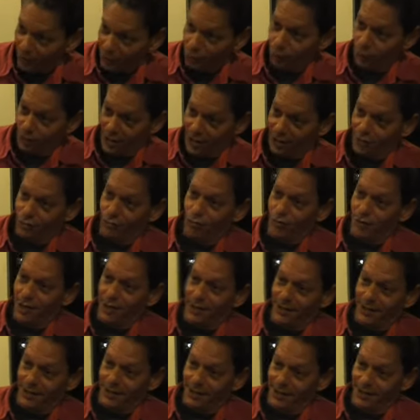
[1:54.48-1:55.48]
Od tego się tak?
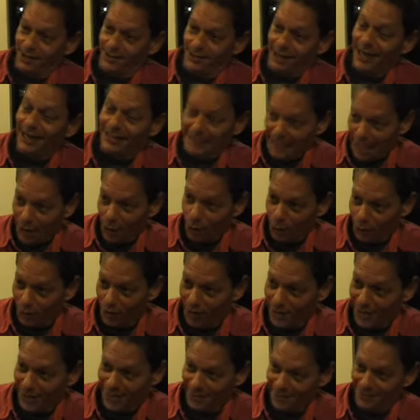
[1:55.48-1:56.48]
zaczęła
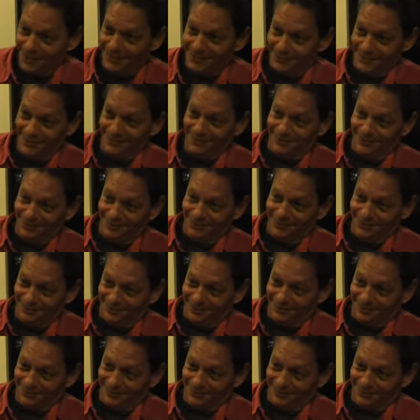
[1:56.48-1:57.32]
Solidarność. Znam historię.